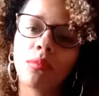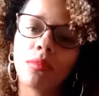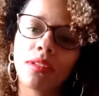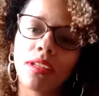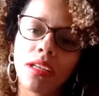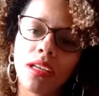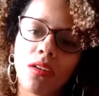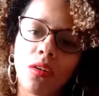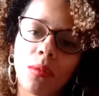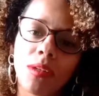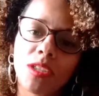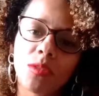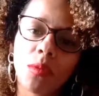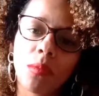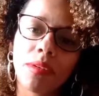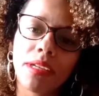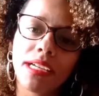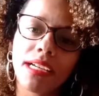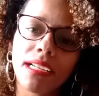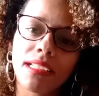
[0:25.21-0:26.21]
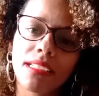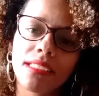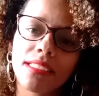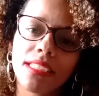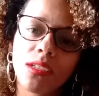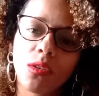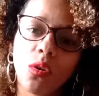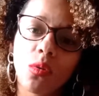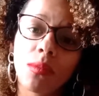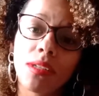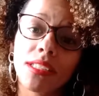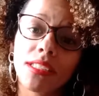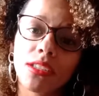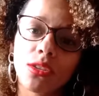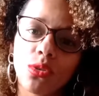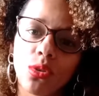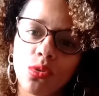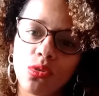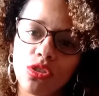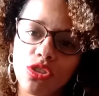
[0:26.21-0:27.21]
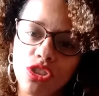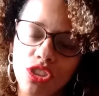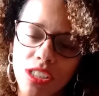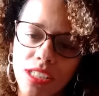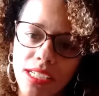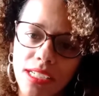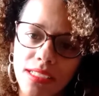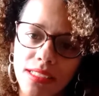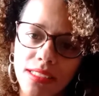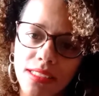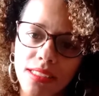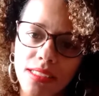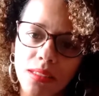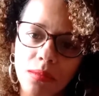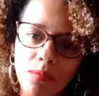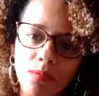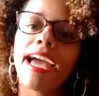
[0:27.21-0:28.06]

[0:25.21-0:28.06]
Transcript: tem obras publicadas em algumas antologias.